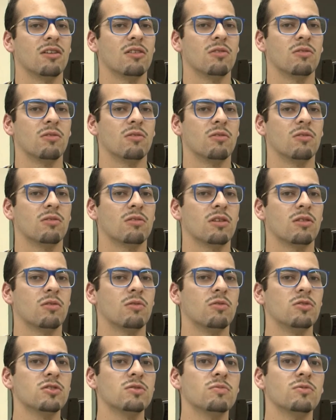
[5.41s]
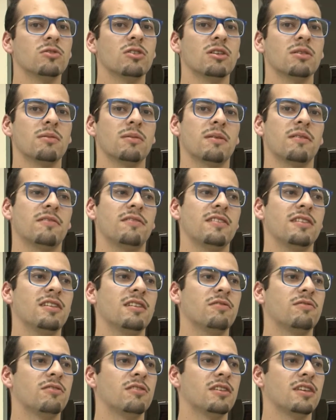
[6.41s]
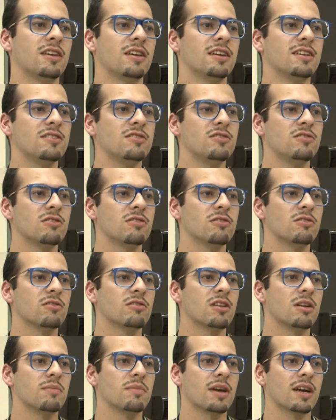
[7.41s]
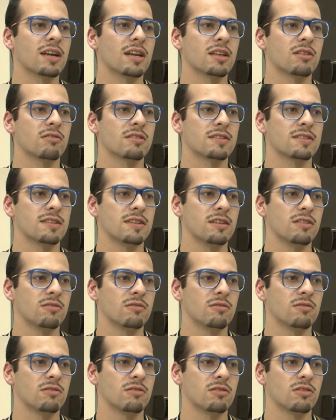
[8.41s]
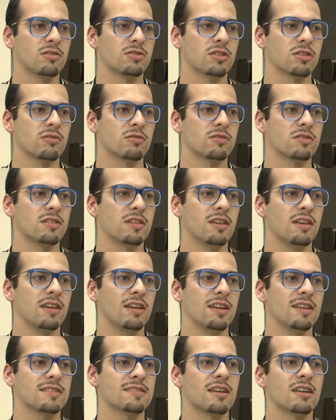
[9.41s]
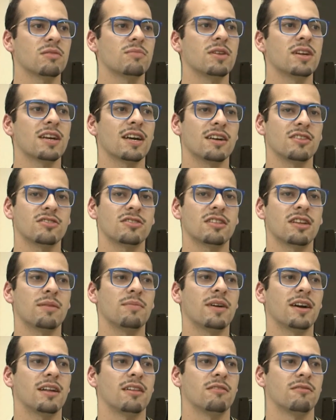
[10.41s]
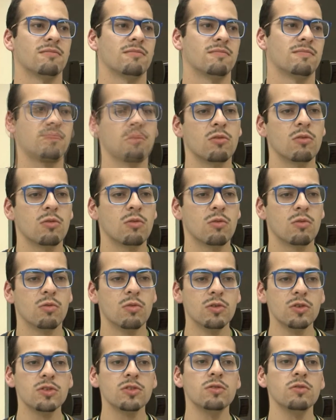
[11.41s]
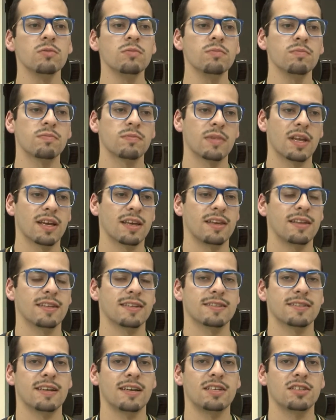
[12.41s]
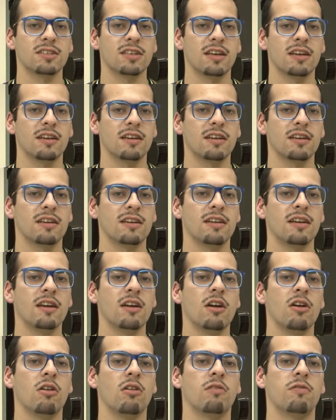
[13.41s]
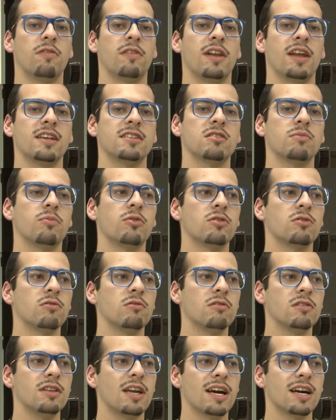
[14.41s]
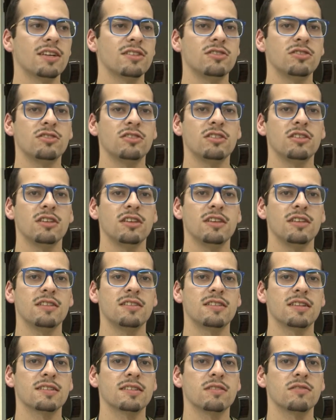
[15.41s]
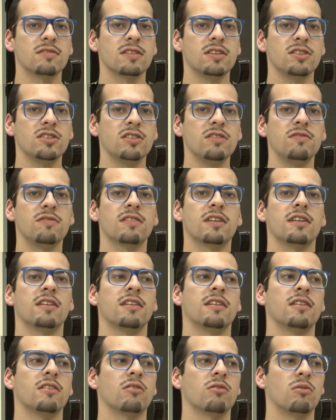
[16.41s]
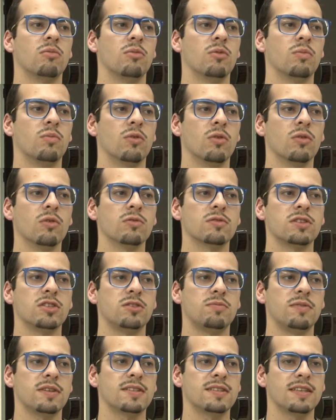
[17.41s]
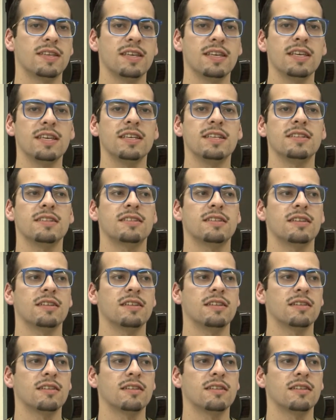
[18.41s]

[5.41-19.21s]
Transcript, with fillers: O que o curso mudou na minha vida foi que antes de eu terminar a graduação, eu já consegui ingressar no mercado de trabalho. O curso aqui na SAD é, oferece oportunidade de iniciação científica, como bolsa de pesquisa,